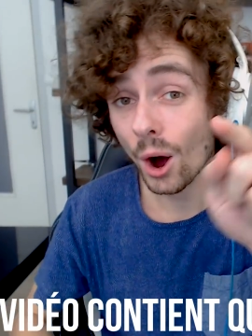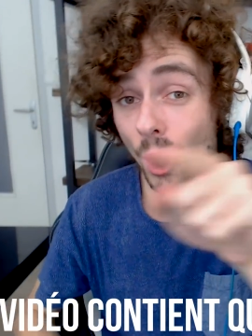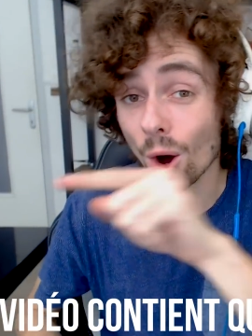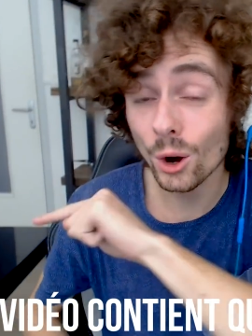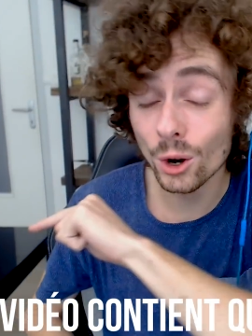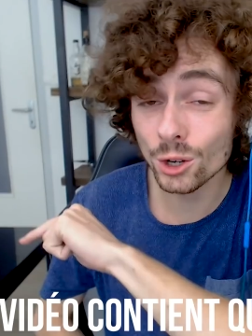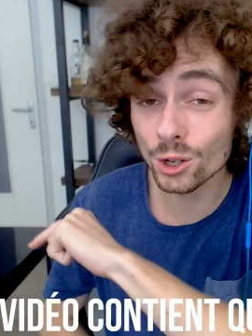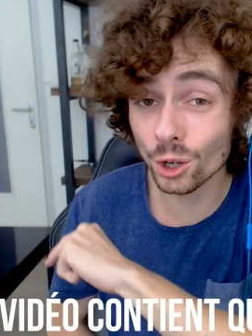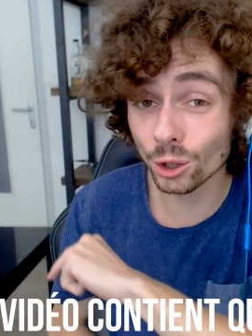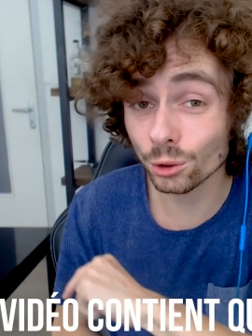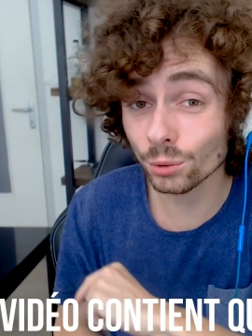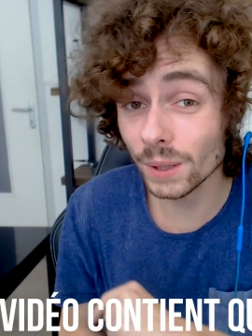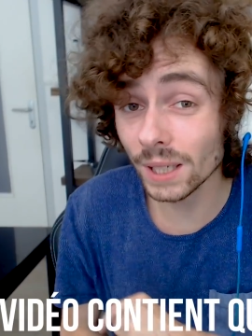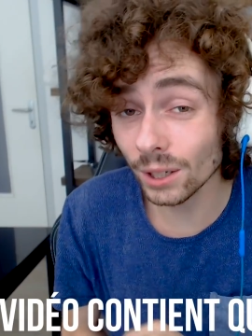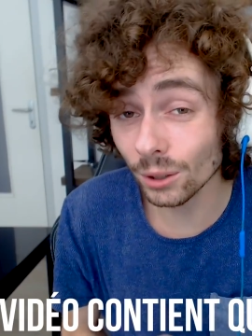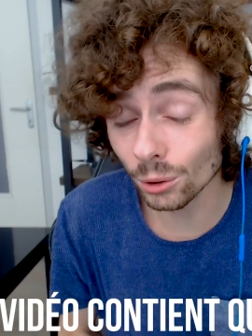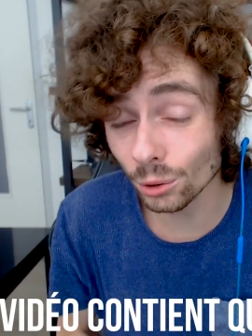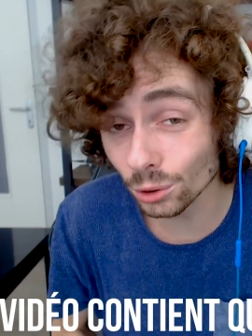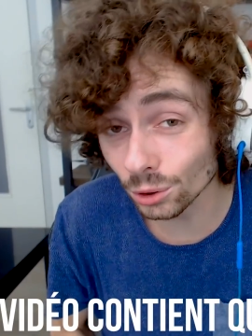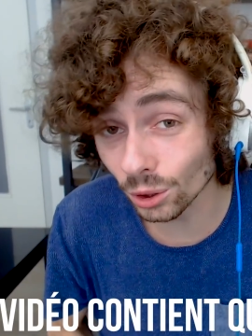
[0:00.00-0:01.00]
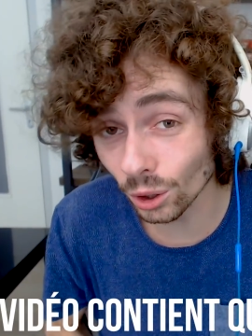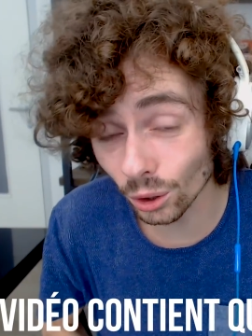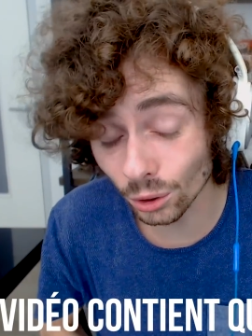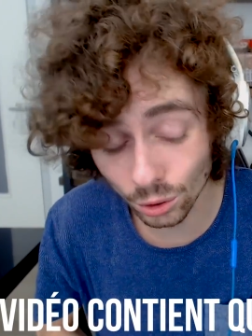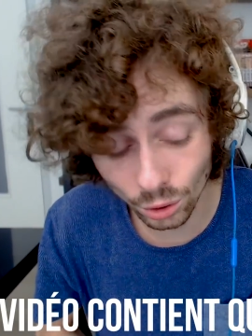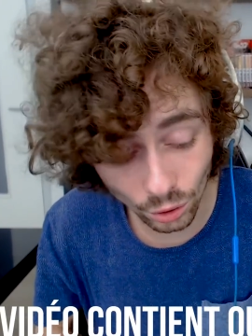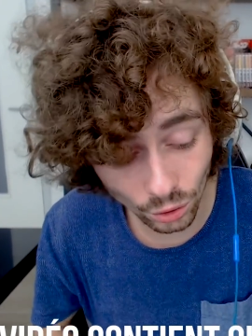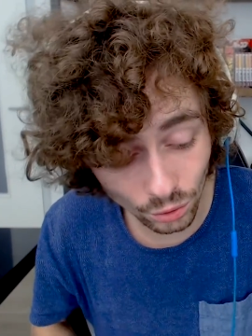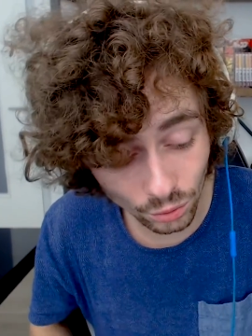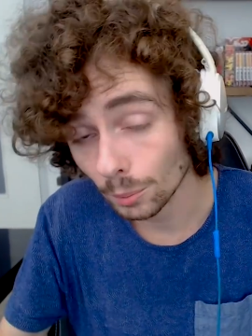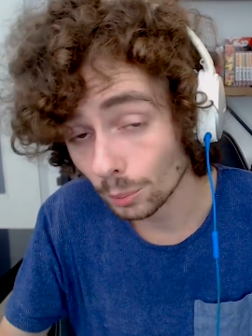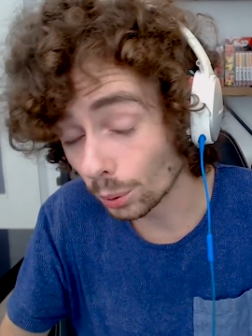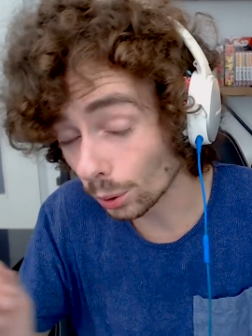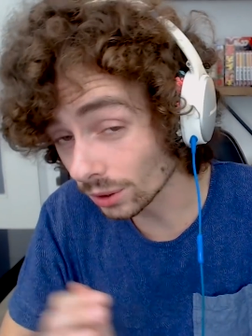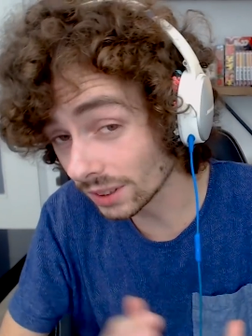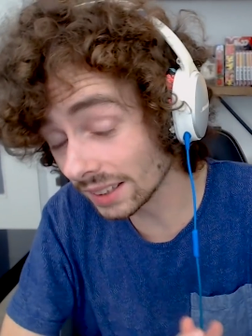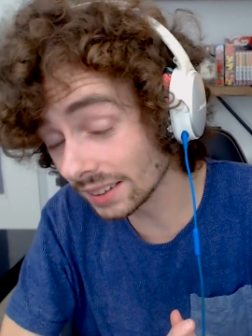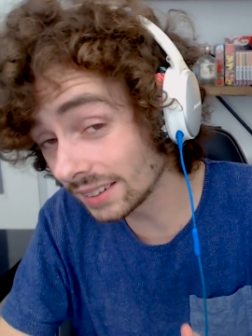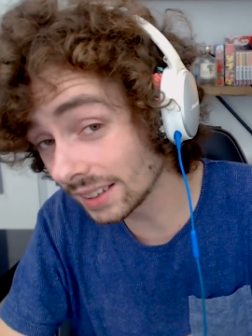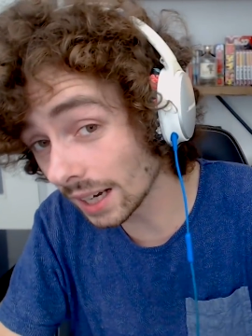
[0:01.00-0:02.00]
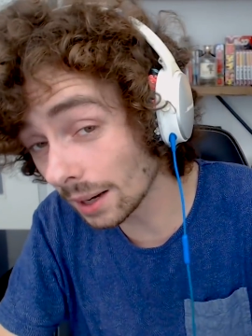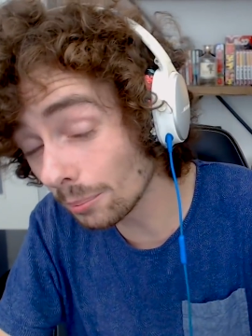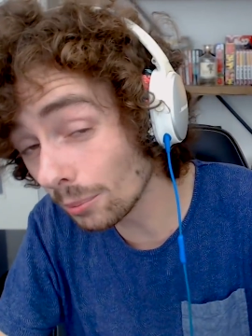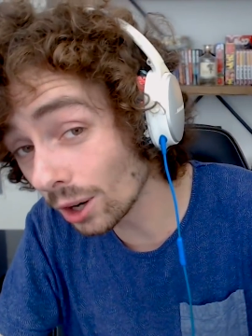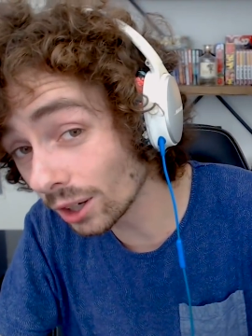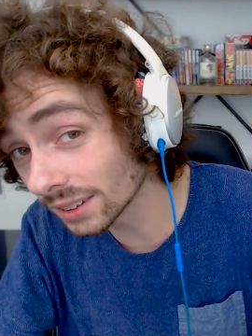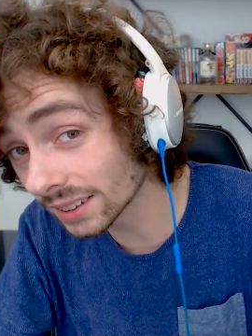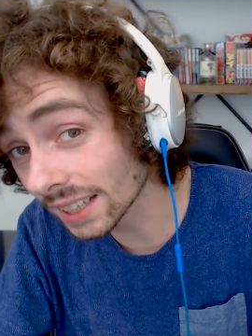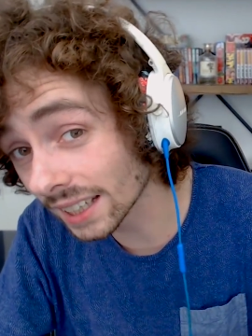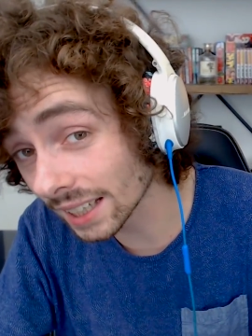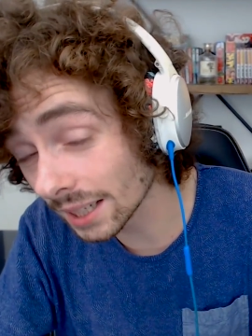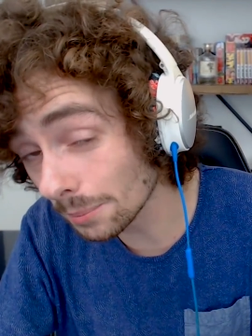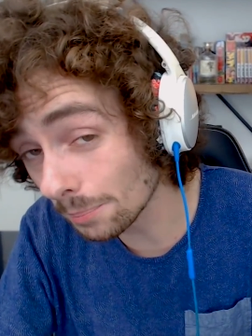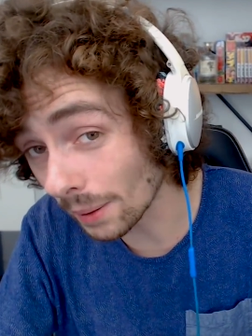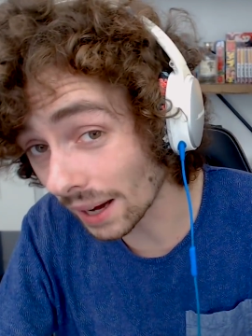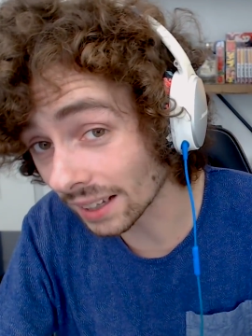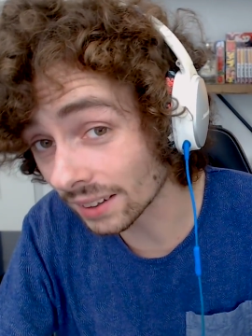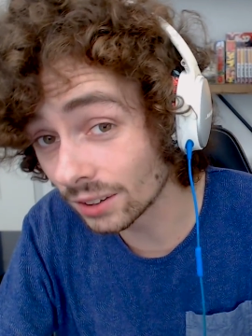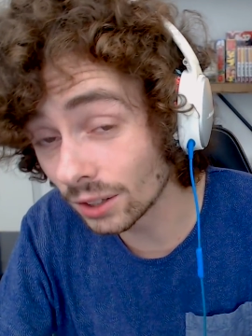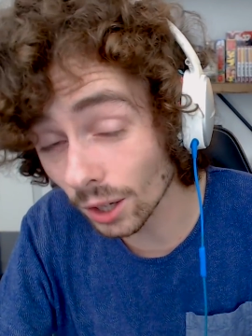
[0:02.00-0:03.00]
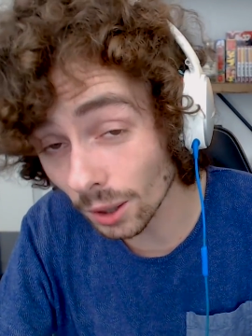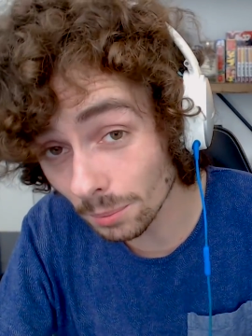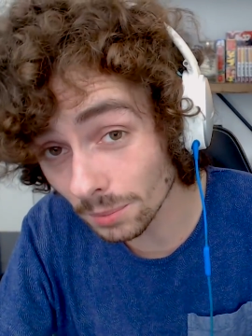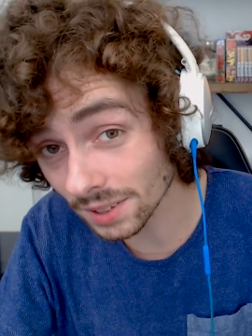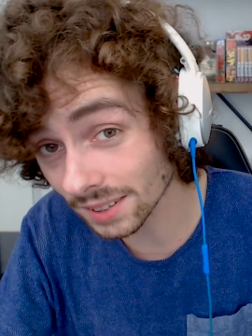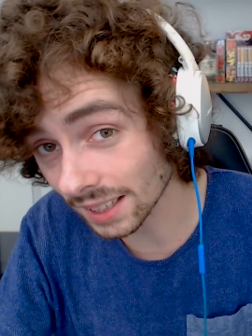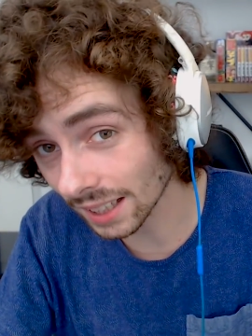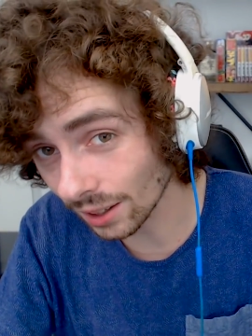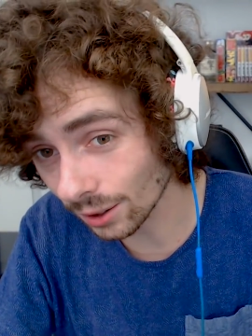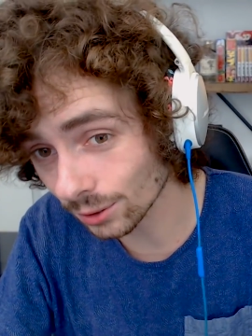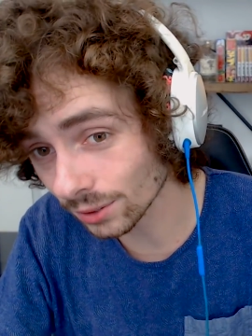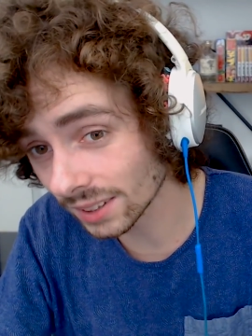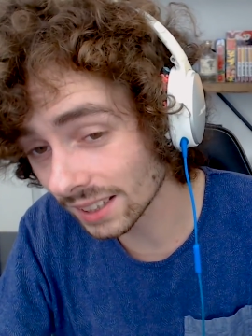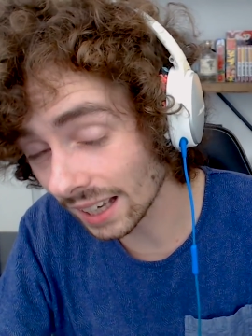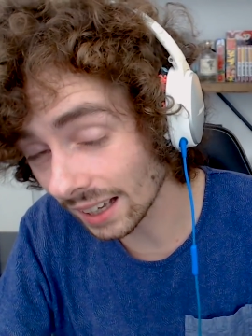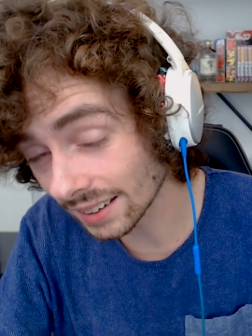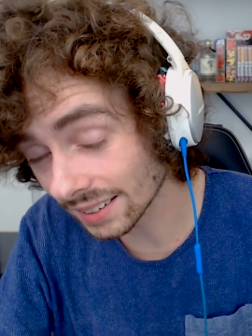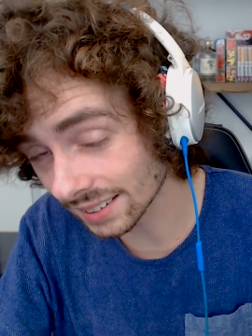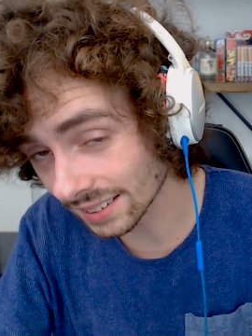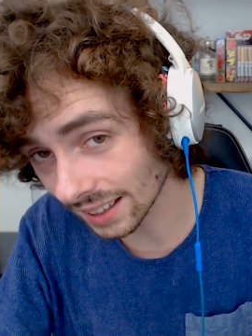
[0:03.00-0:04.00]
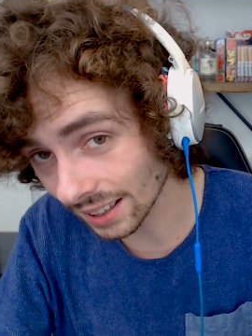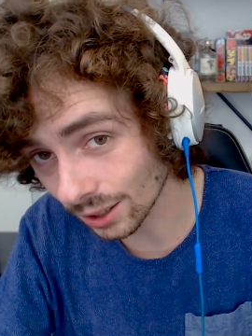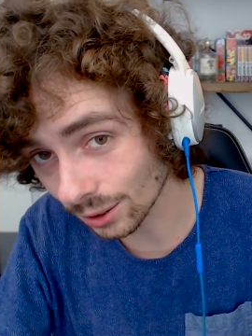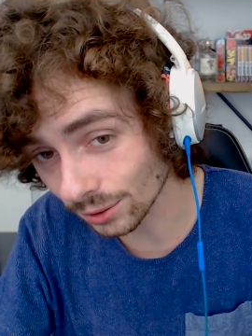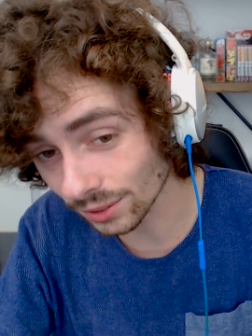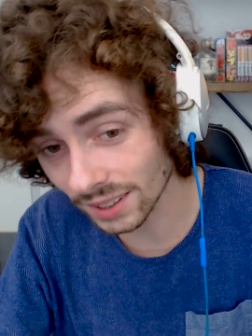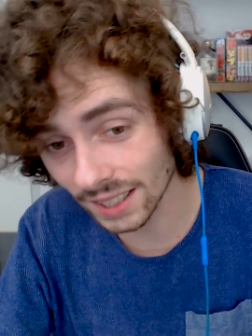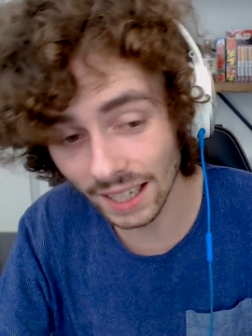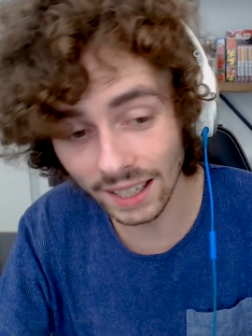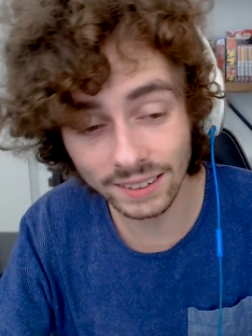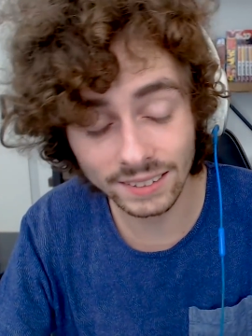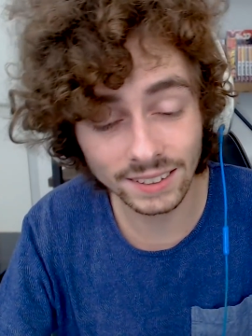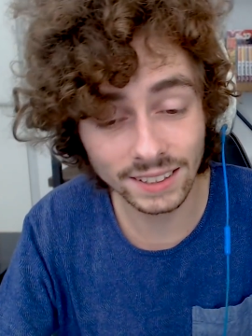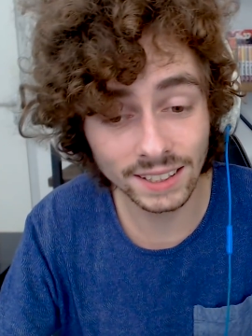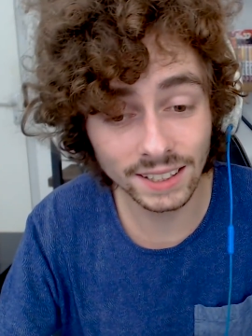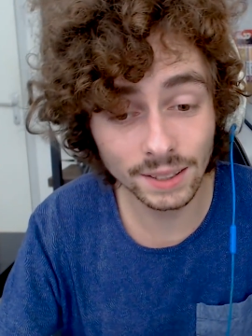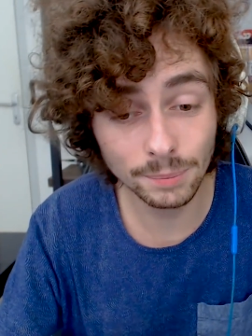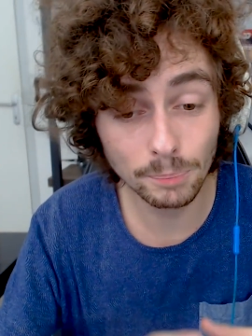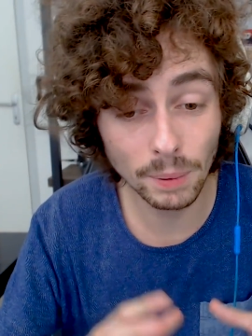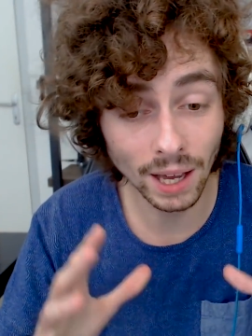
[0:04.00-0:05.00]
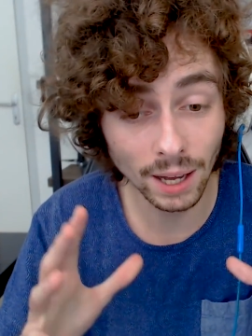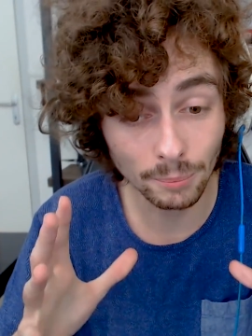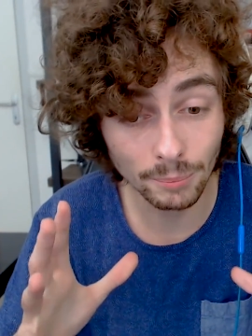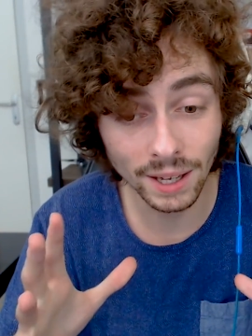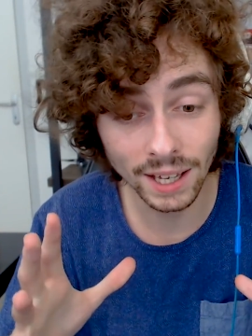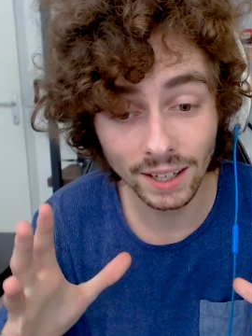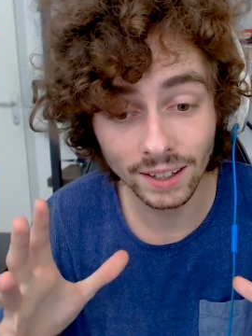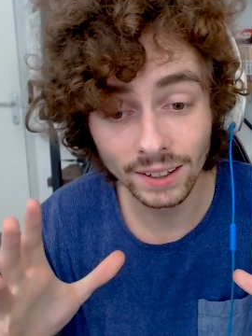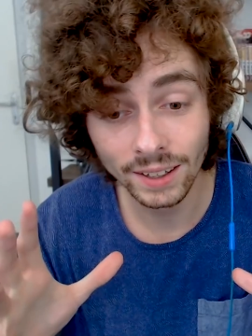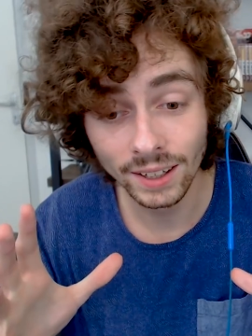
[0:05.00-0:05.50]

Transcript: Aujourd'hui, on se retrouve pour tester un mode créé par Tom5454 qui permet